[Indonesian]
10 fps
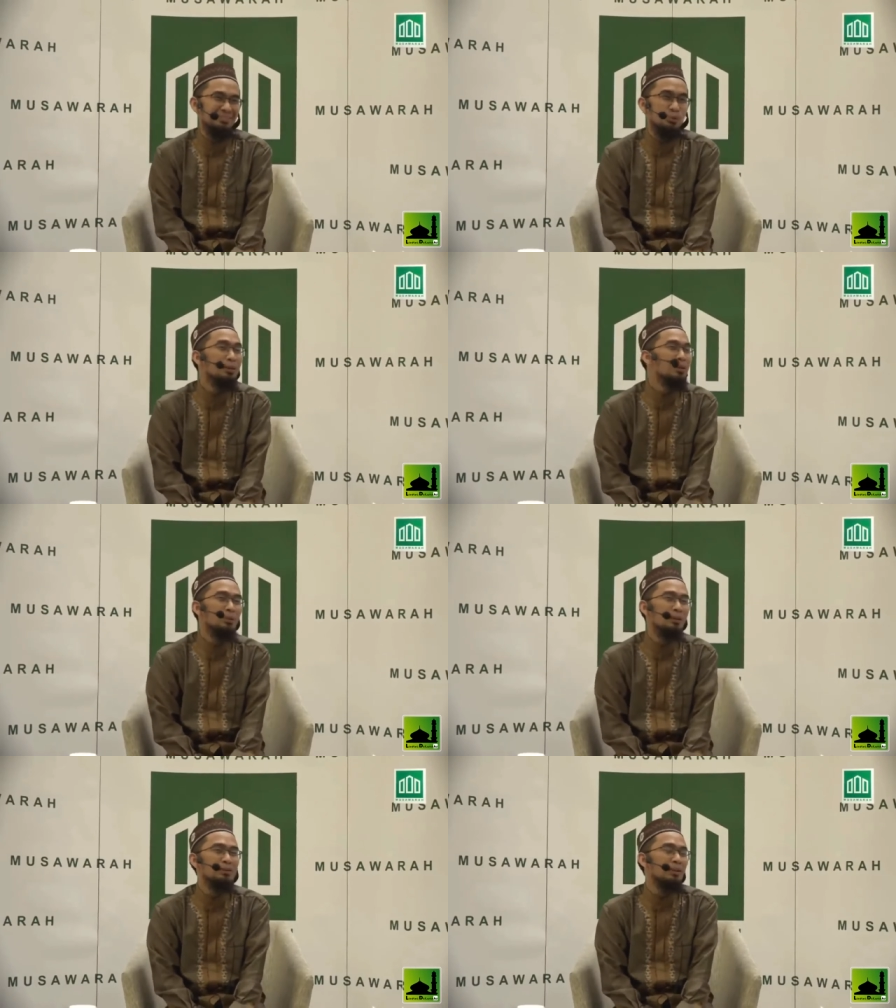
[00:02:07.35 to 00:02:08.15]
Susah
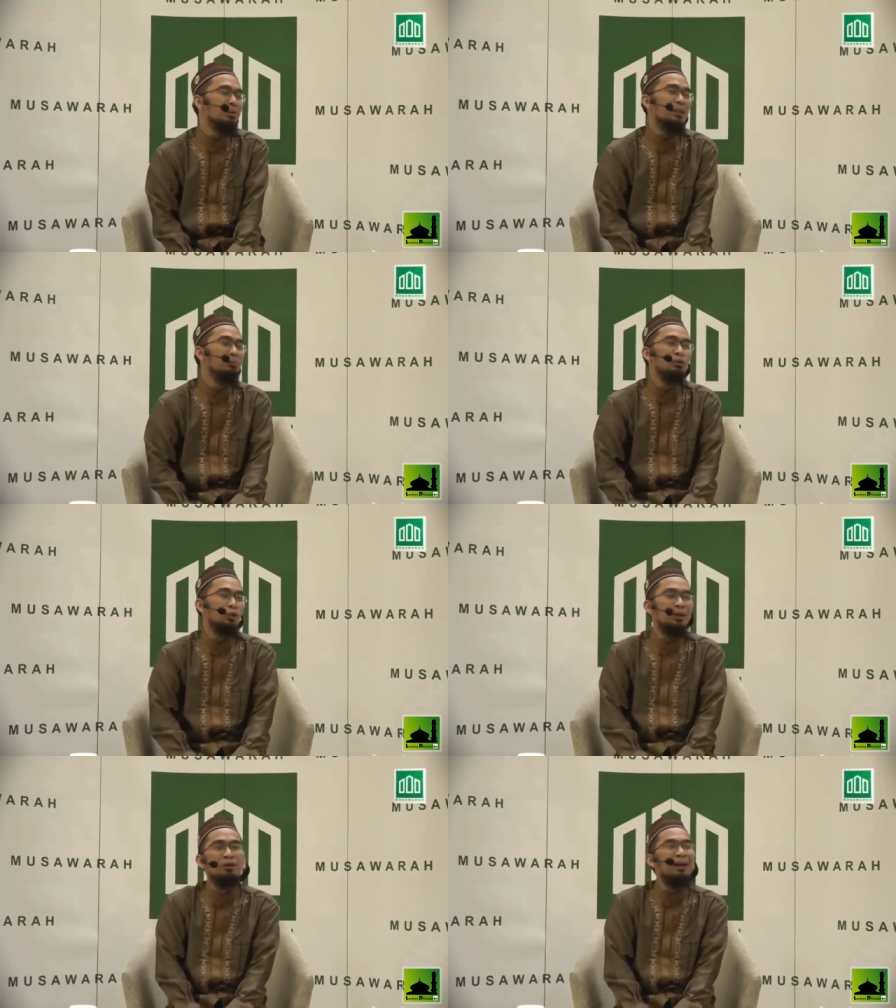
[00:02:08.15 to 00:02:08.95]
diikutin. Saya berikan
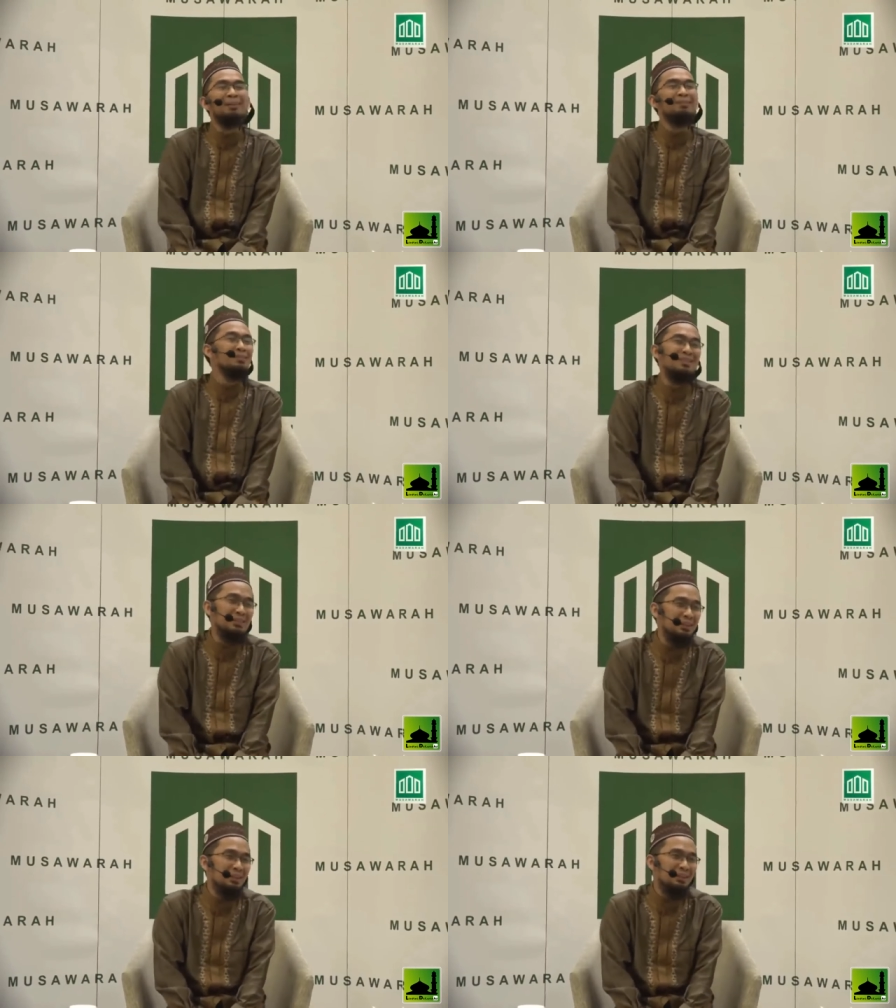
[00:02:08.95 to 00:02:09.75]
bocoran rakaatnya
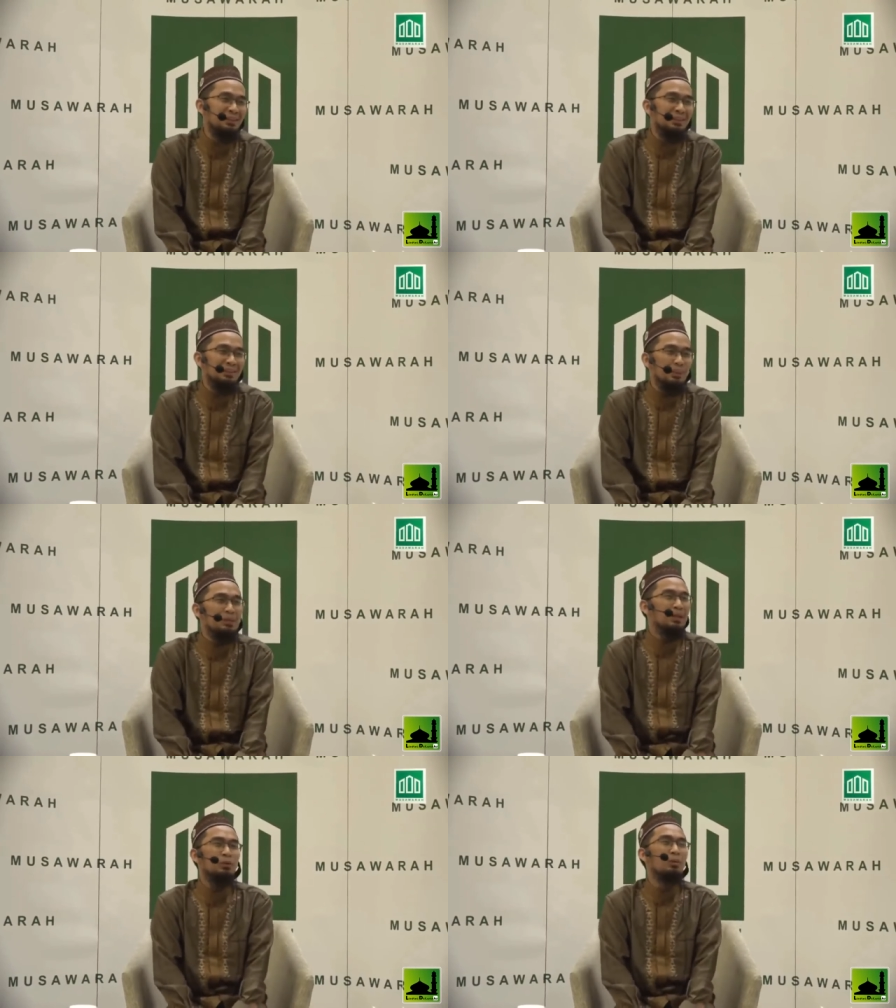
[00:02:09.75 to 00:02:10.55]
saja.
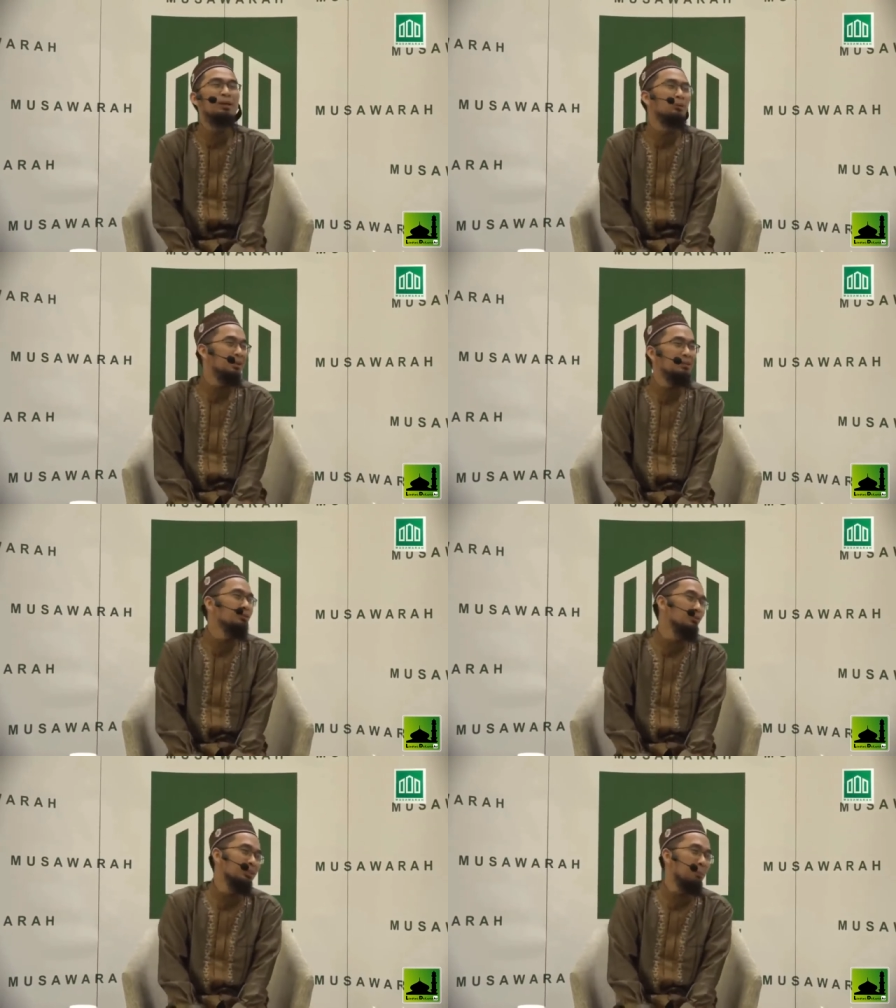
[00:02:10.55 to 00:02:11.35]
Tapi kalau mengikutinya
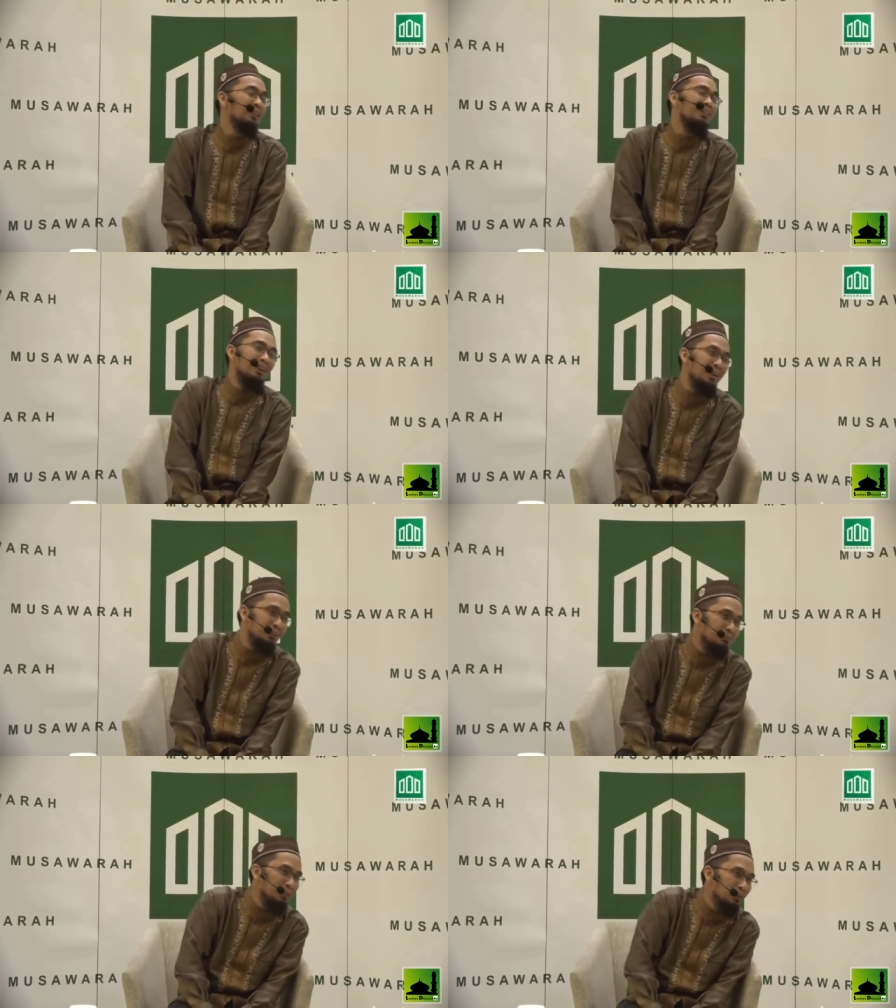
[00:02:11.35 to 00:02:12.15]
susah,
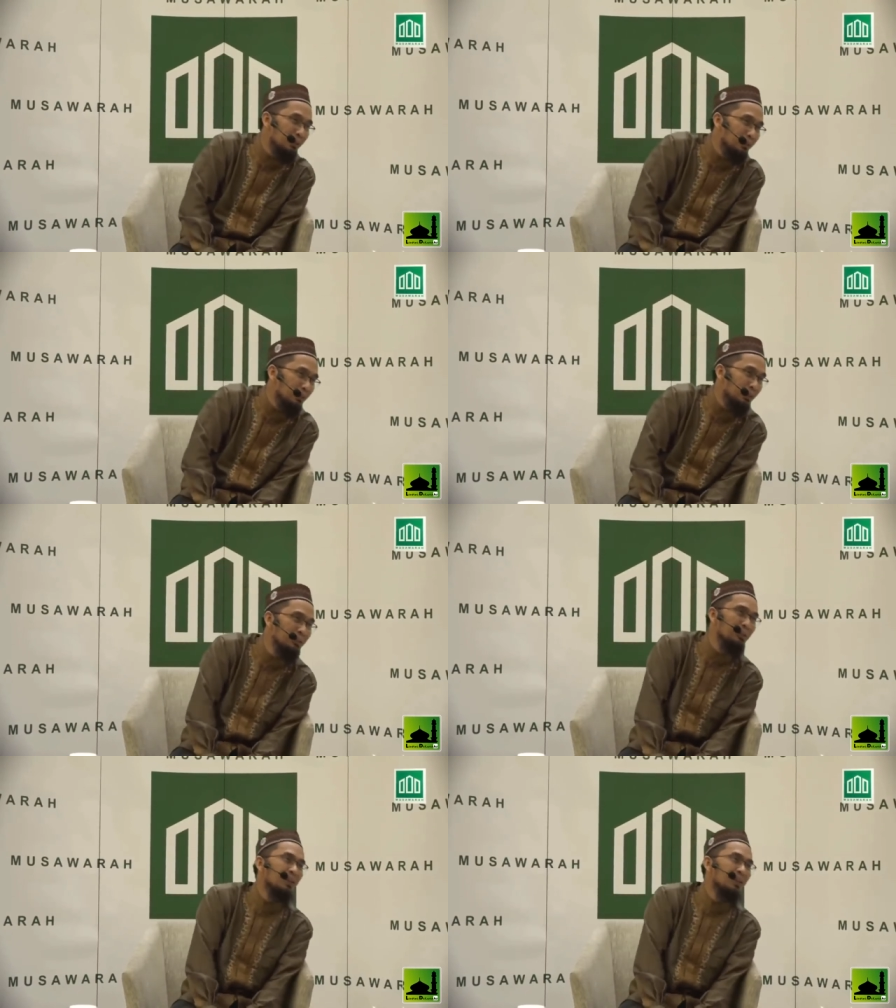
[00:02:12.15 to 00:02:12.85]
penasaran beliau-beliau ini,